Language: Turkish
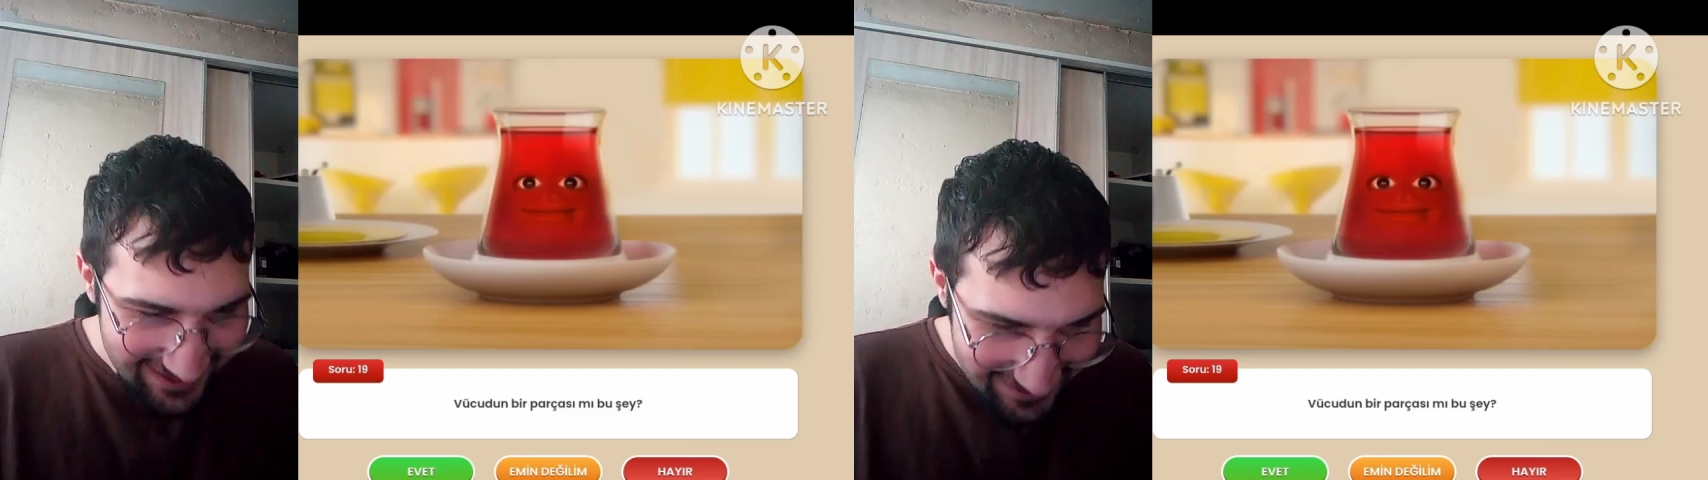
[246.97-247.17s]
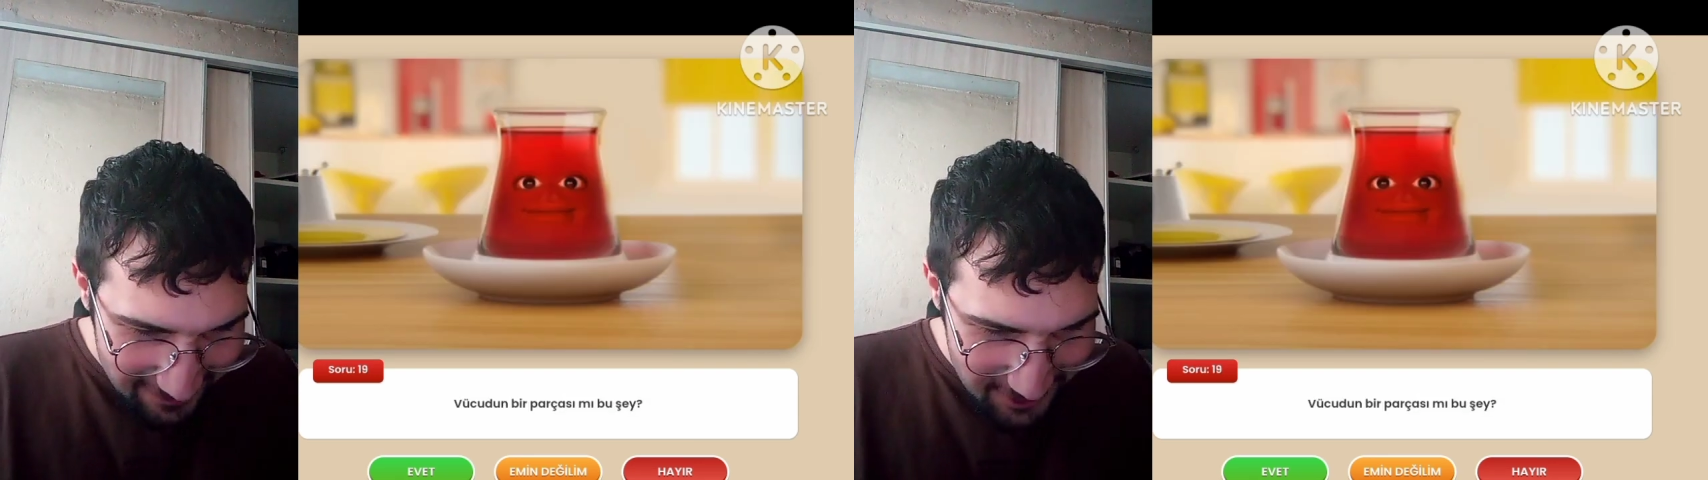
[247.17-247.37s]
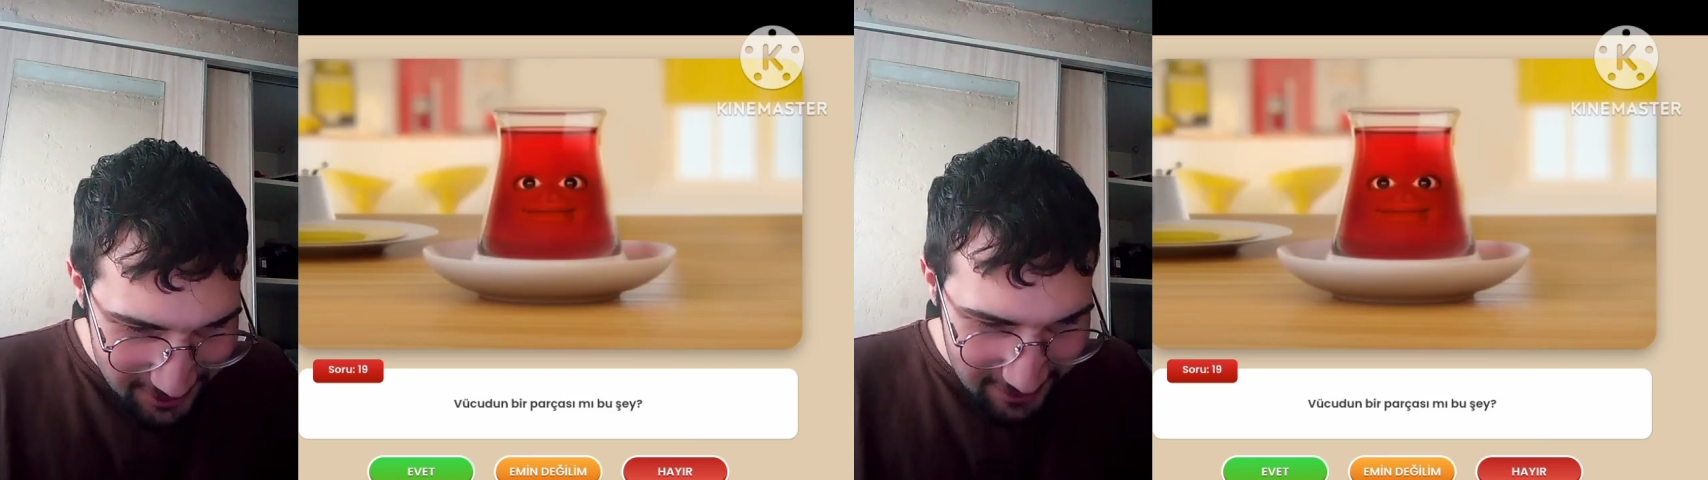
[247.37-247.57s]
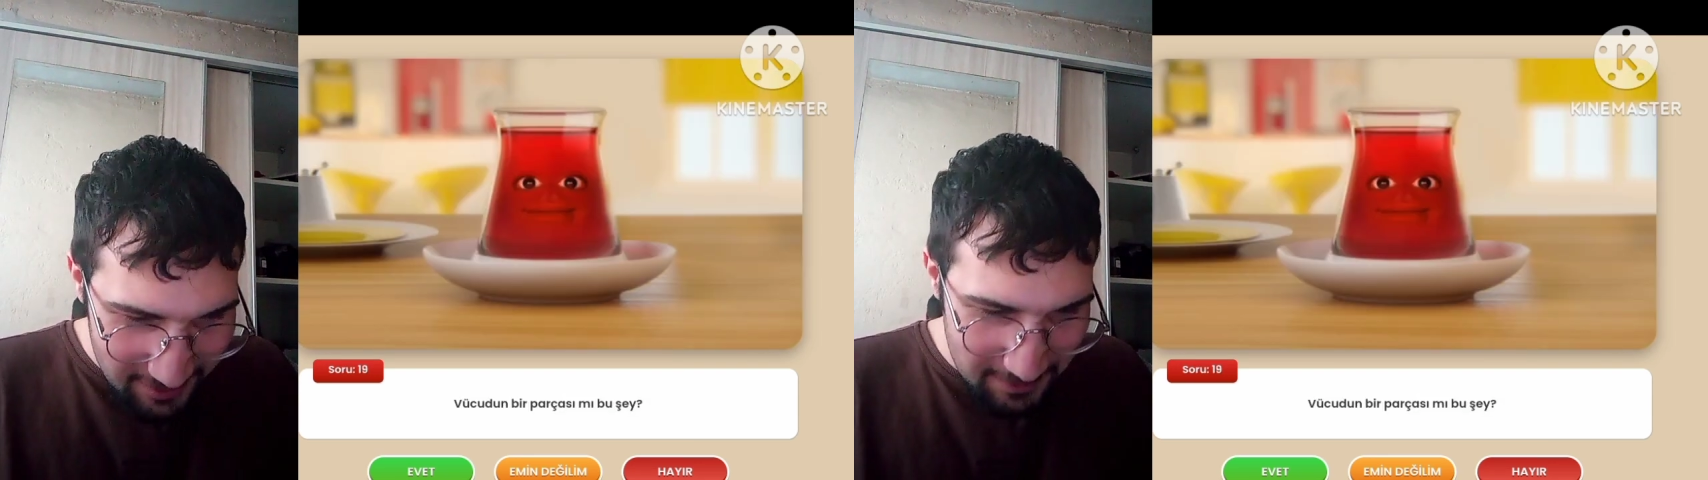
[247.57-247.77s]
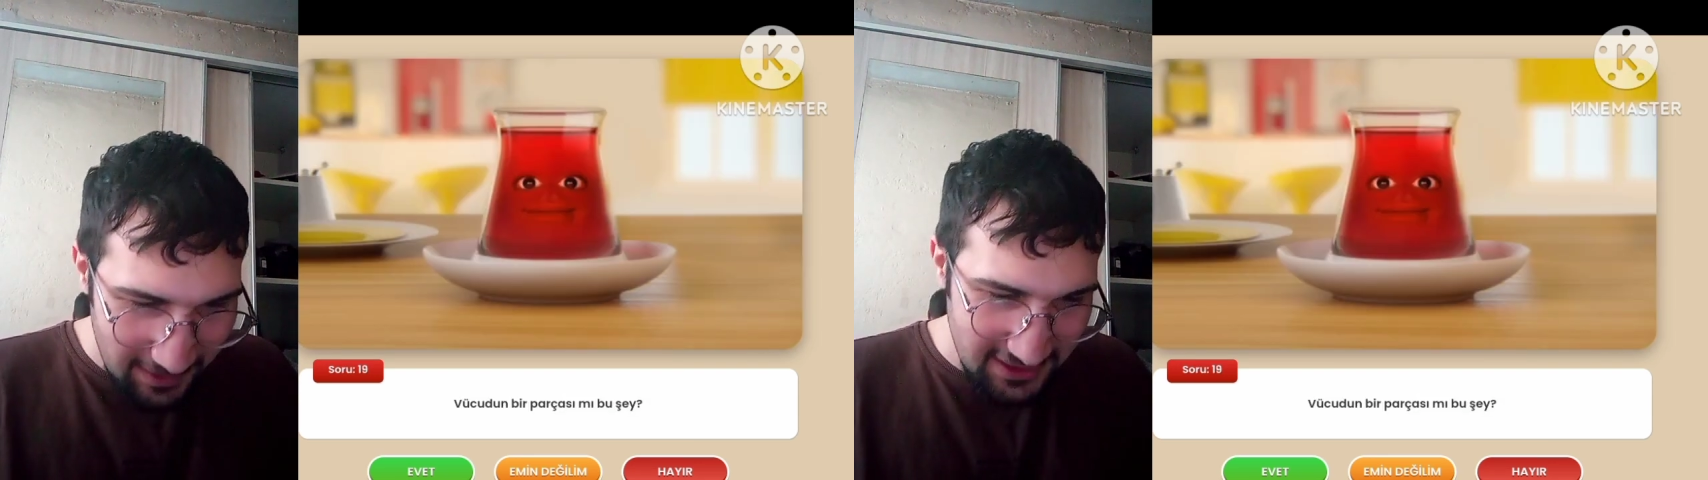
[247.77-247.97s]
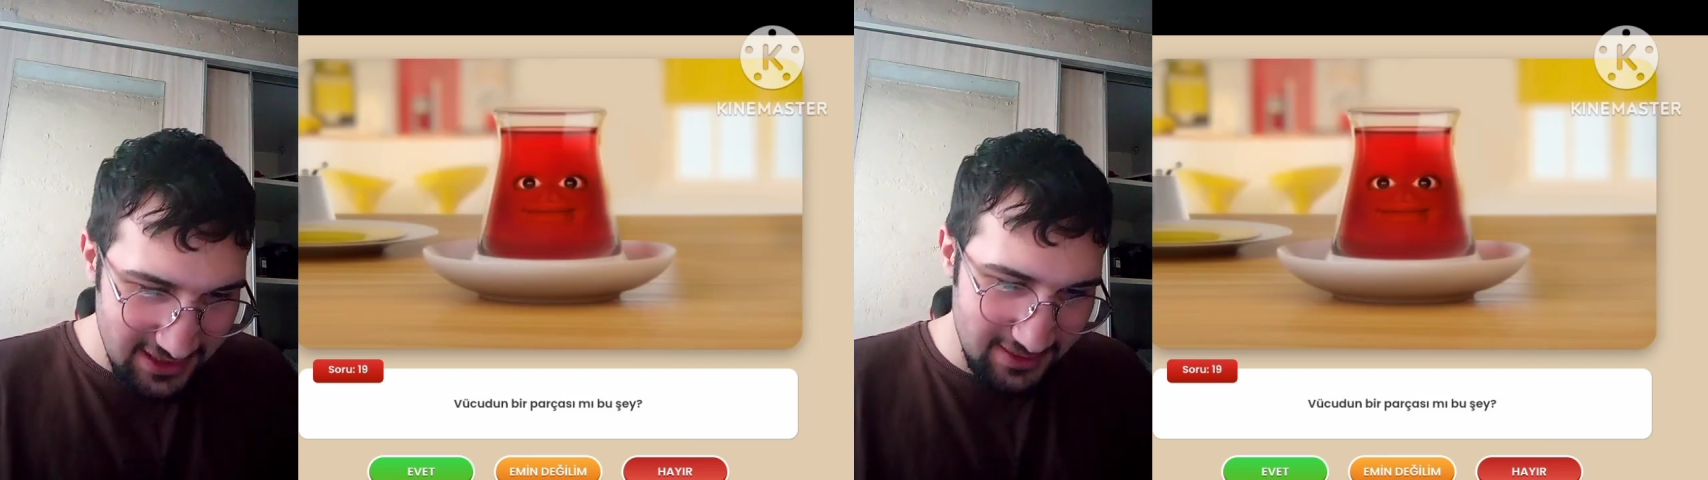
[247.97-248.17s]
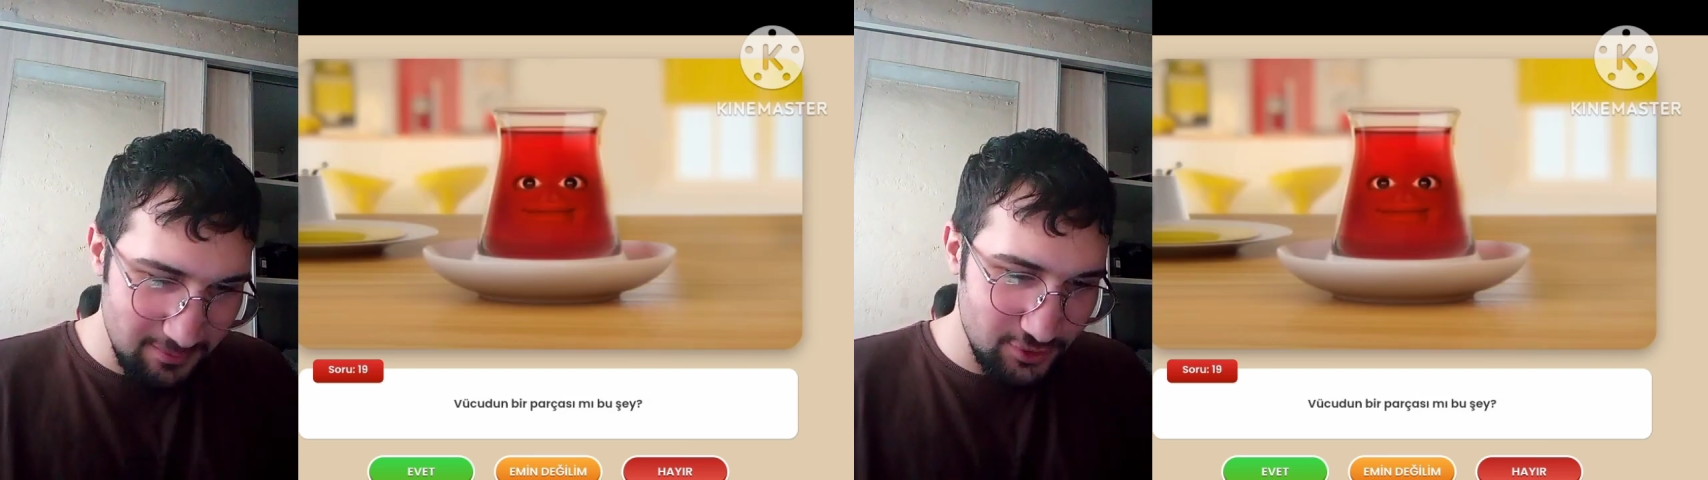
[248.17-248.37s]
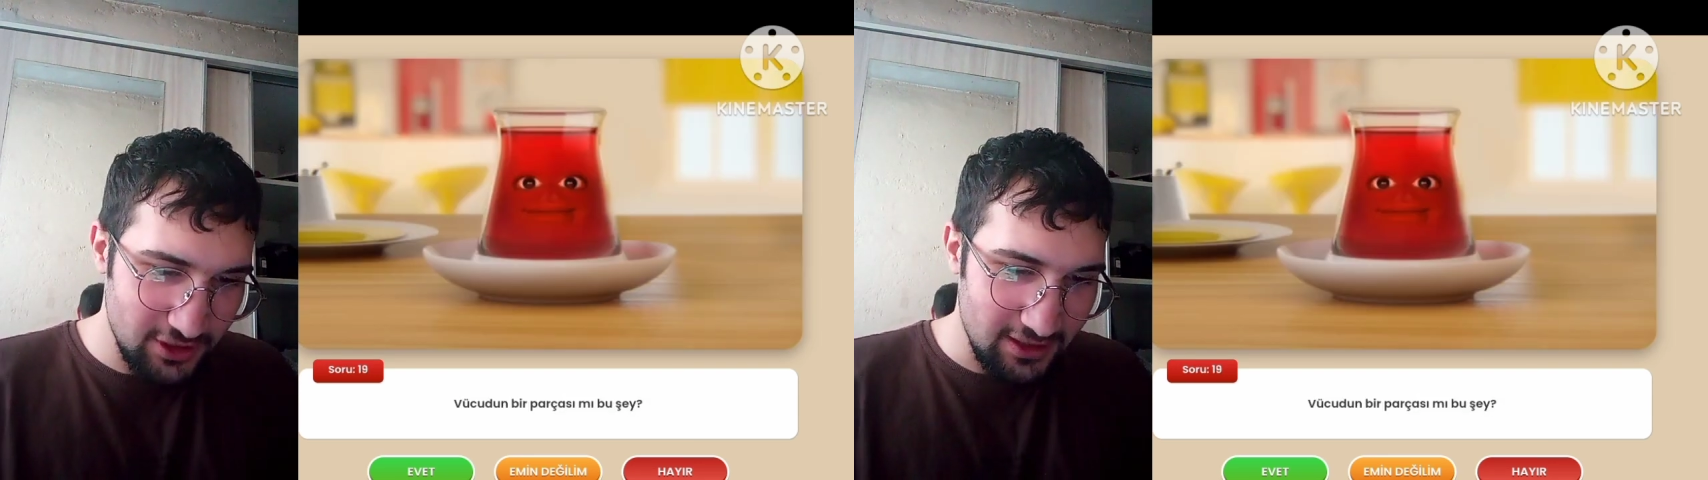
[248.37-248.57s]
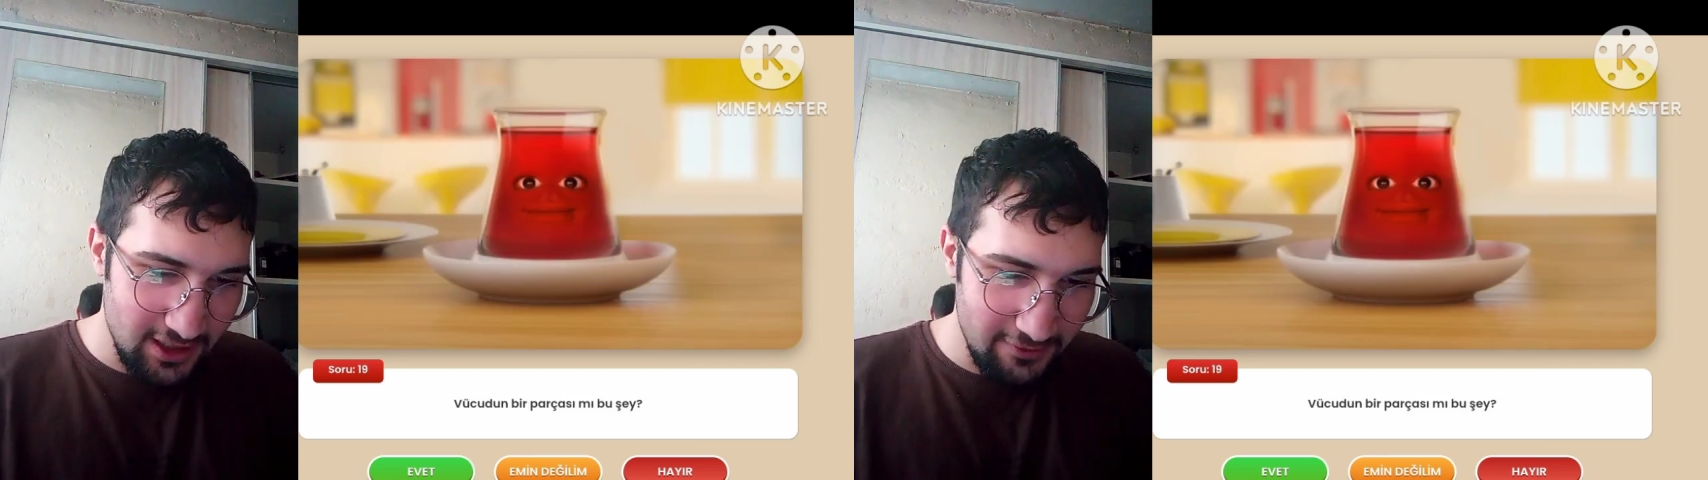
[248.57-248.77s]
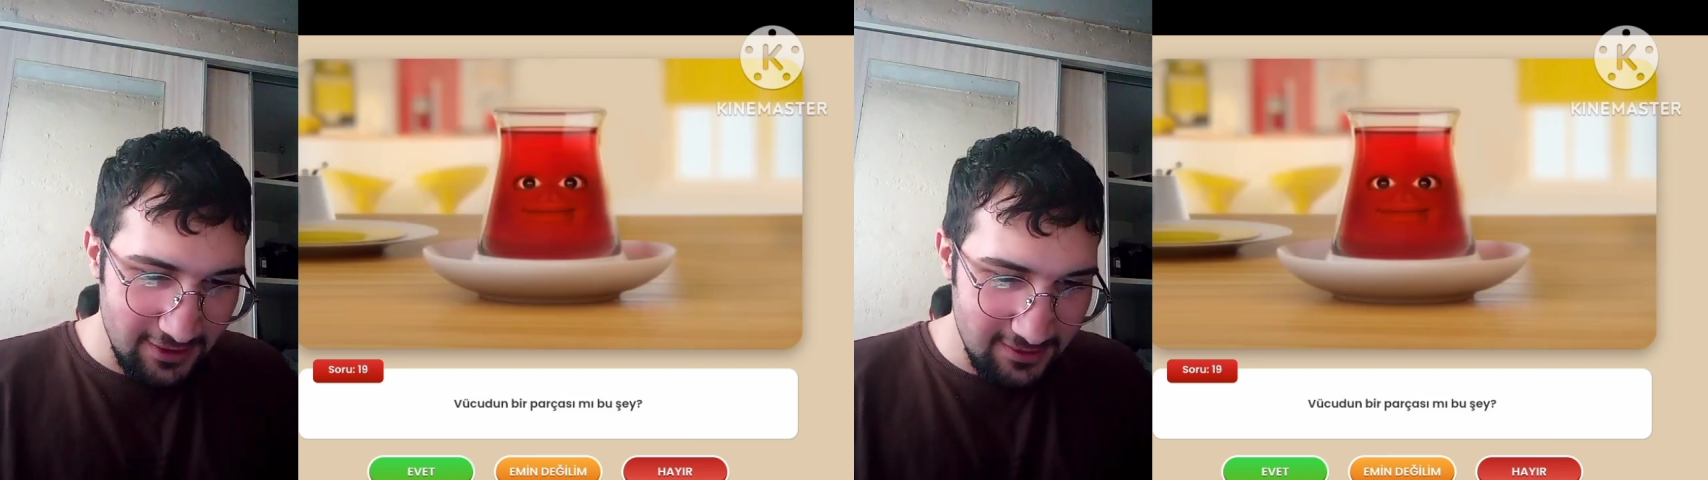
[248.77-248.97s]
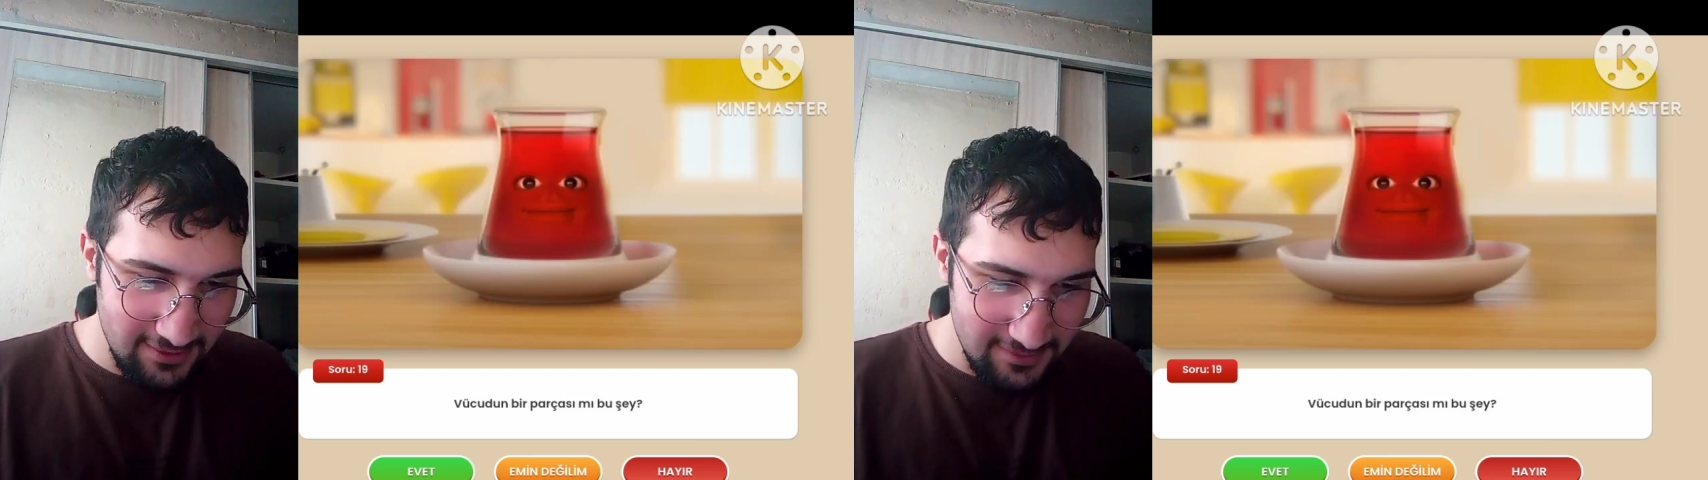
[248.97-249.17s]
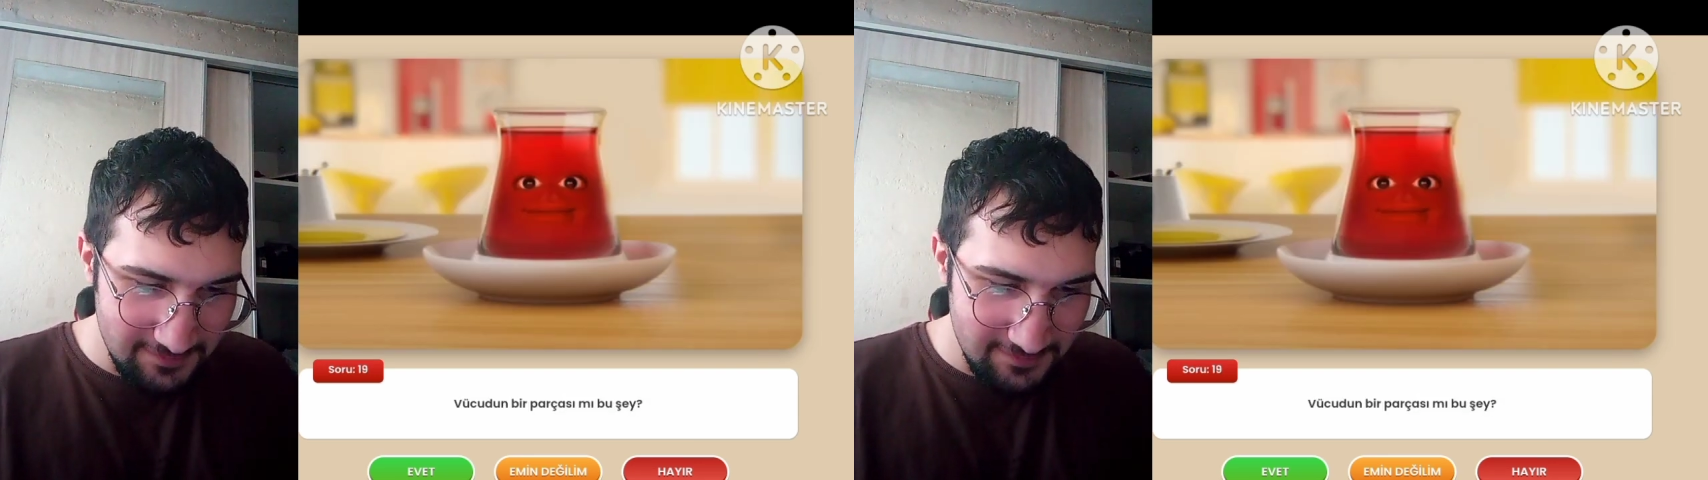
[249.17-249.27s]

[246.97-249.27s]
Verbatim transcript: Vücudun bir parçası mı bu şey? Evet.